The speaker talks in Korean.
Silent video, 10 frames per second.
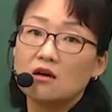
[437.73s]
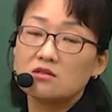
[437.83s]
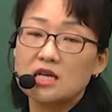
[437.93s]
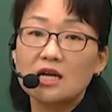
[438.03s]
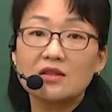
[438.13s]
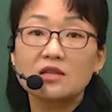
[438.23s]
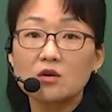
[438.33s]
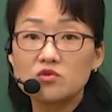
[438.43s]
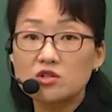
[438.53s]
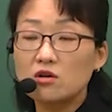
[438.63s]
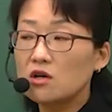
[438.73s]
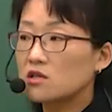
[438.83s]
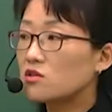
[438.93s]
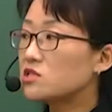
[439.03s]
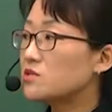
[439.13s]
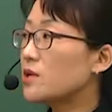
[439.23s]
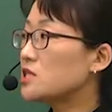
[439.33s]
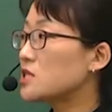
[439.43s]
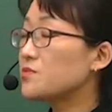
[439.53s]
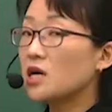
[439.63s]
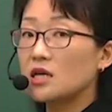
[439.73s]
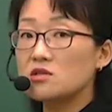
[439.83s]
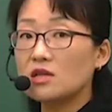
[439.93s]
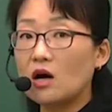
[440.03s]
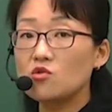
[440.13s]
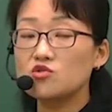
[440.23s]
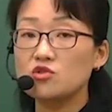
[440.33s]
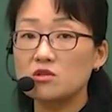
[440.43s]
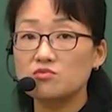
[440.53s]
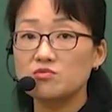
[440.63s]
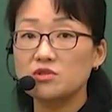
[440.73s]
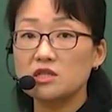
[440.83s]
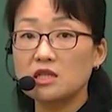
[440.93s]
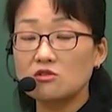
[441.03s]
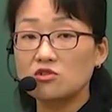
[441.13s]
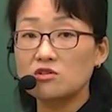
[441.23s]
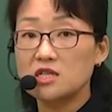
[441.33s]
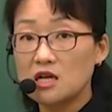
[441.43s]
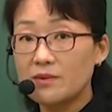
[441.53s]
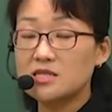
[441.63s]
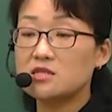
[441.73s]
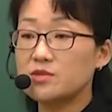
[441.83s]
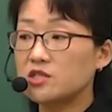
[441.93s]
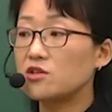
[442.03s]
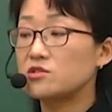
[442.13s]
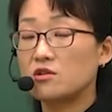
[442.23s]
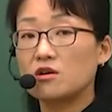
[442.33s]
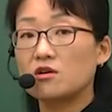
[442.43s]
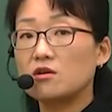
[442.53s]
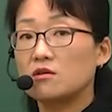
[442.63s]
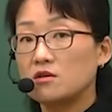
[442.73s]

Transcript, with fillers: 잘 안 나오죠? 그렇지만 침강에서 나올 수 있는 부분이 있다고요. 제가 말씀을 드렸어요.